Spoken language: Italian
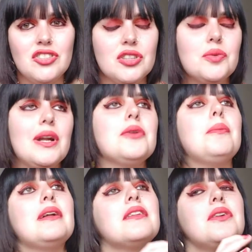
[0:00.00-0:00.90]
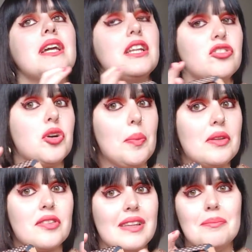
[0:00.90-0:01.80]
Ce n'è una di un pantalone grigio che ho
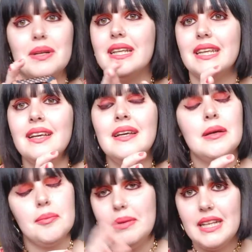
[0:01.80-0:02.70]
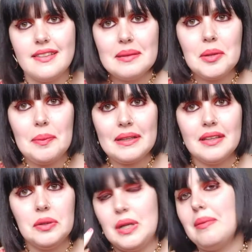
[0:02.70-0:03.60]
preso sempre lì, bellissimo il
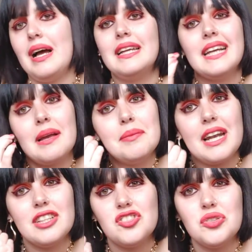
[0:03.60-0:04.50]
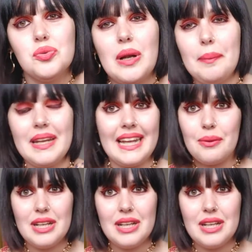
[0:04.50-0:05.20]
pantalone, ma è da cambiare la cintura, perché ah.